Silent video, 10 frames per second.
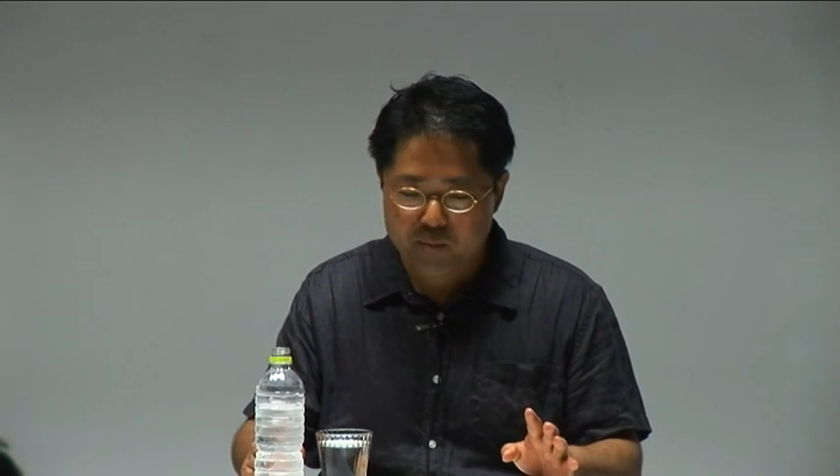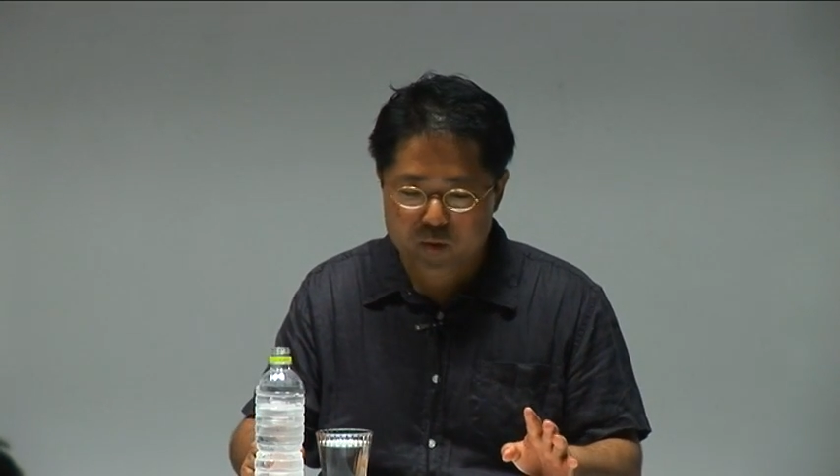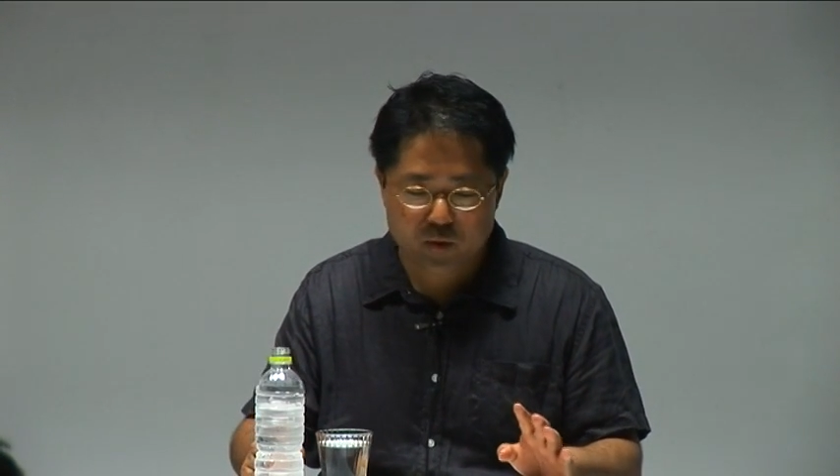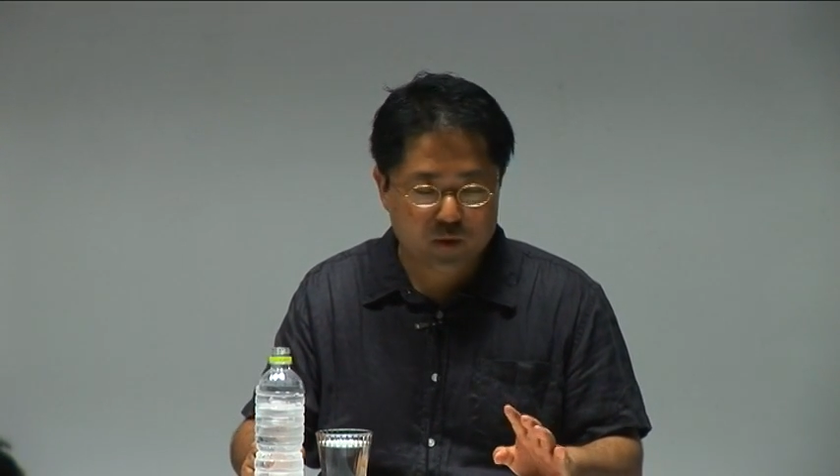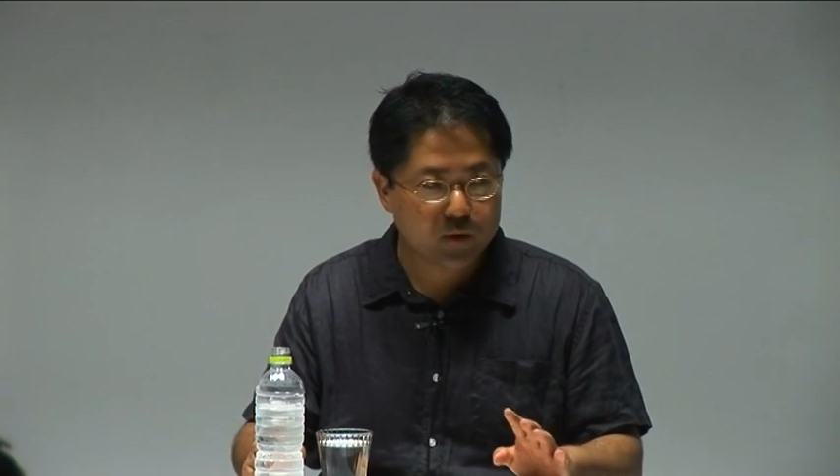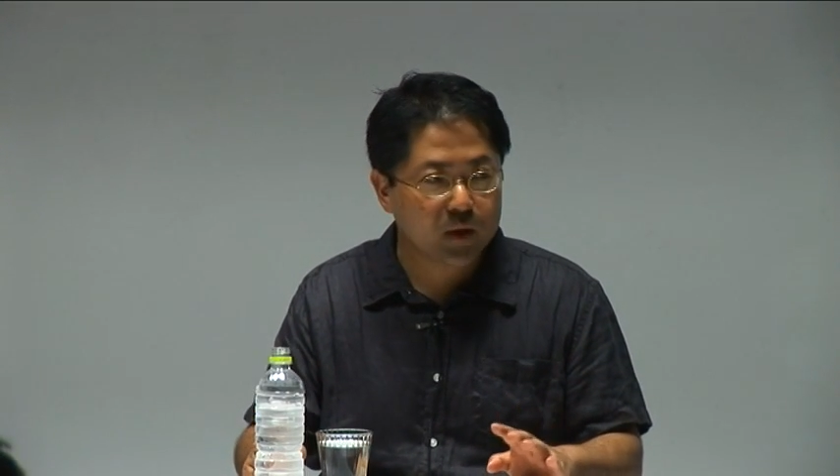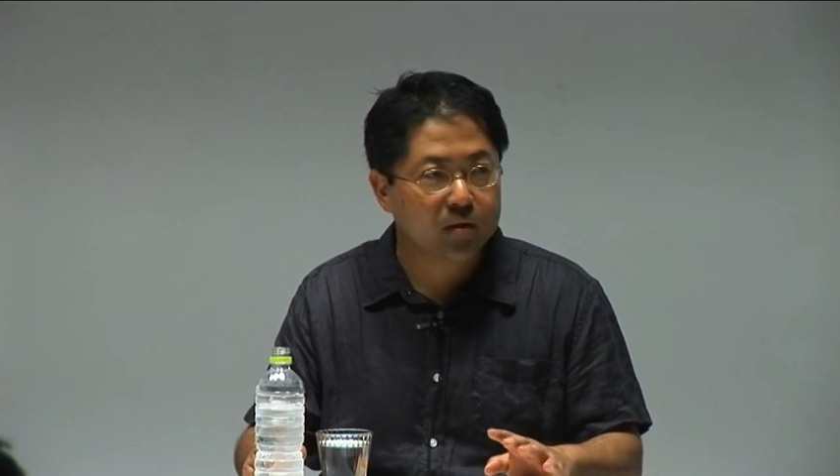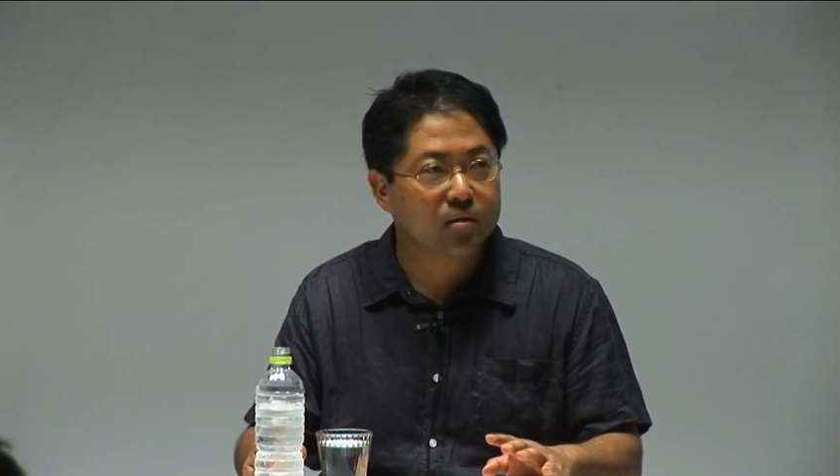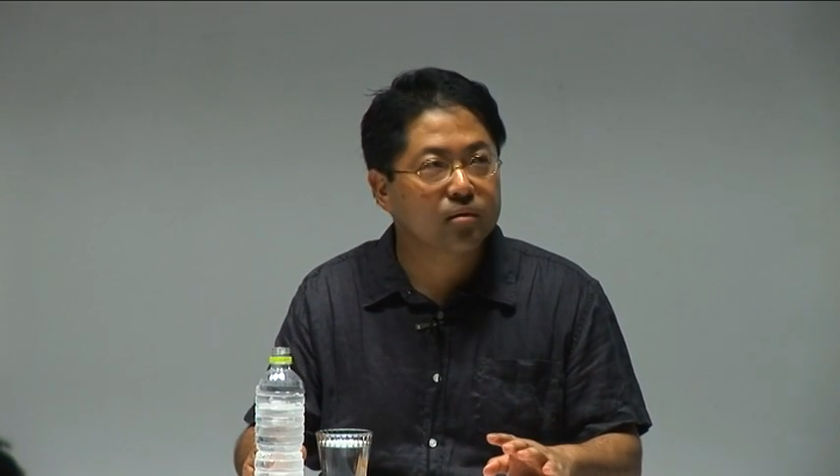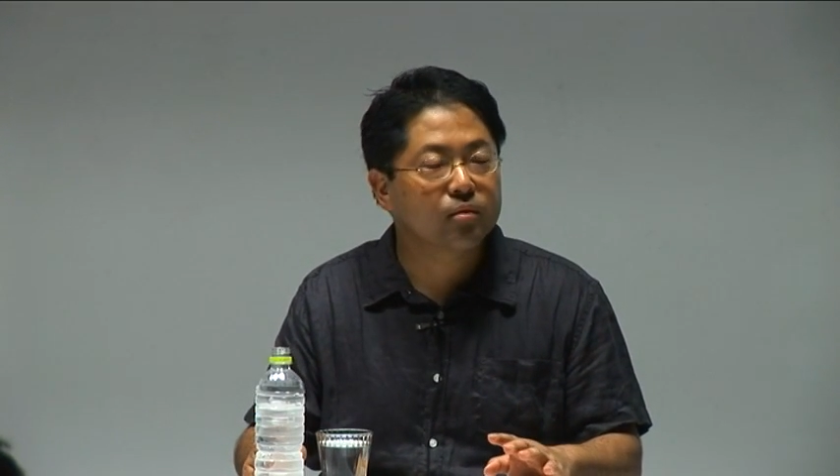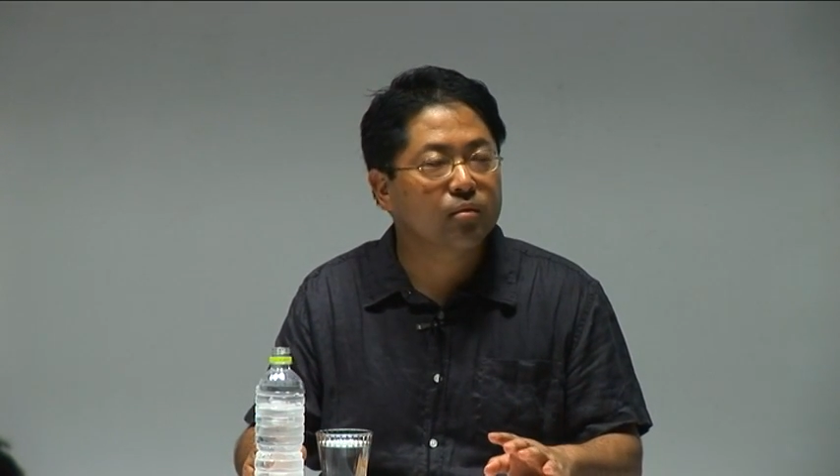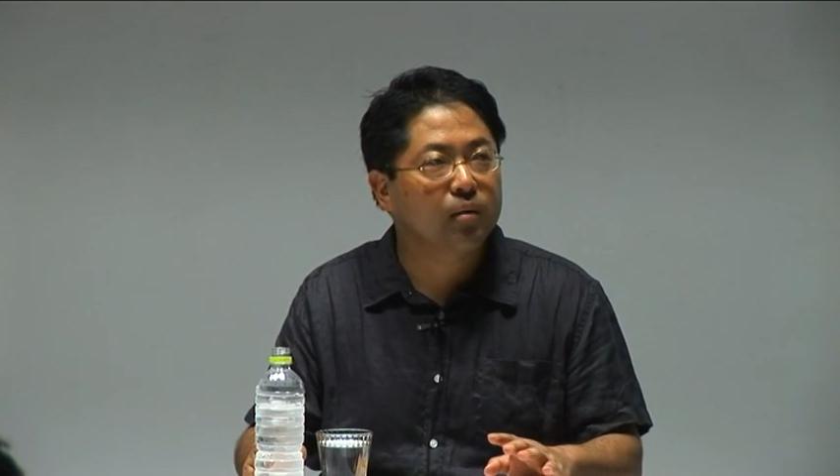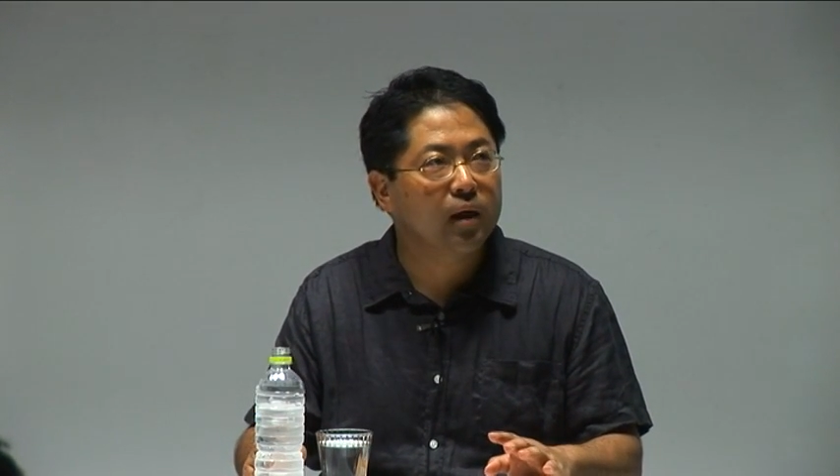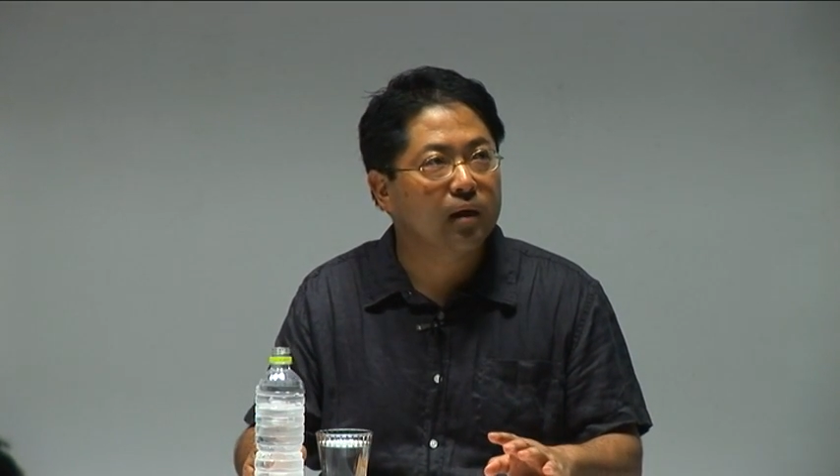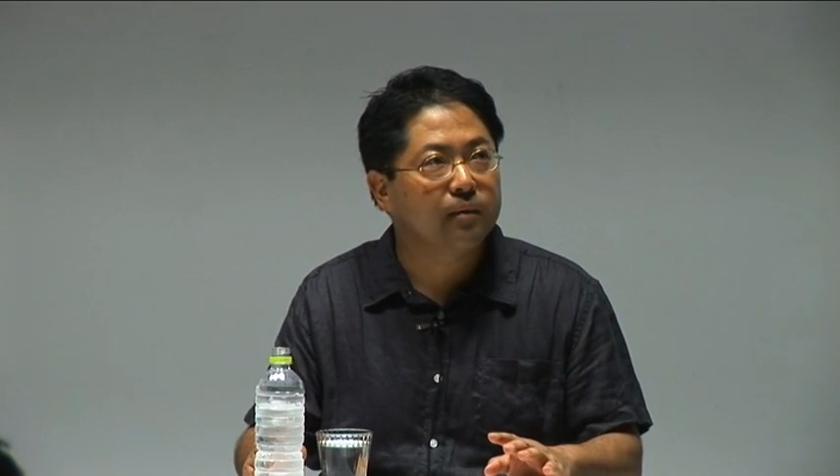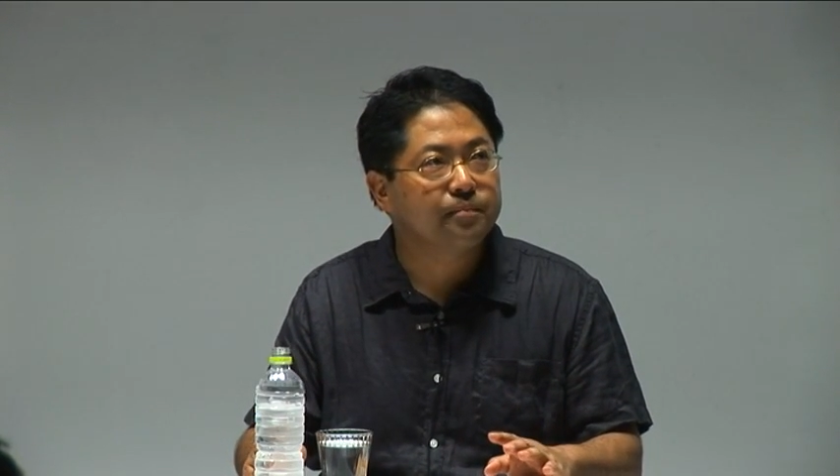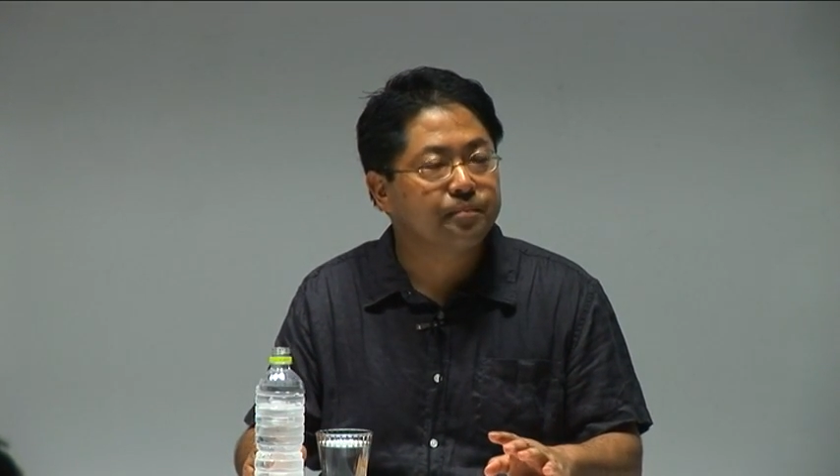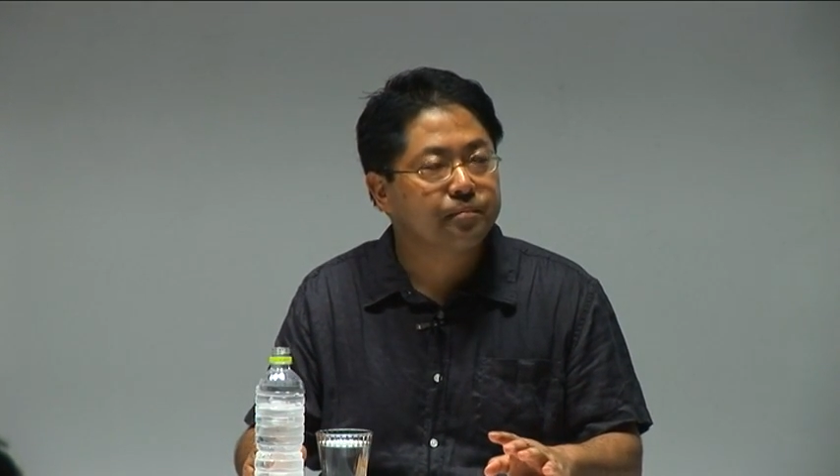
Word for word: その人たちっていうのは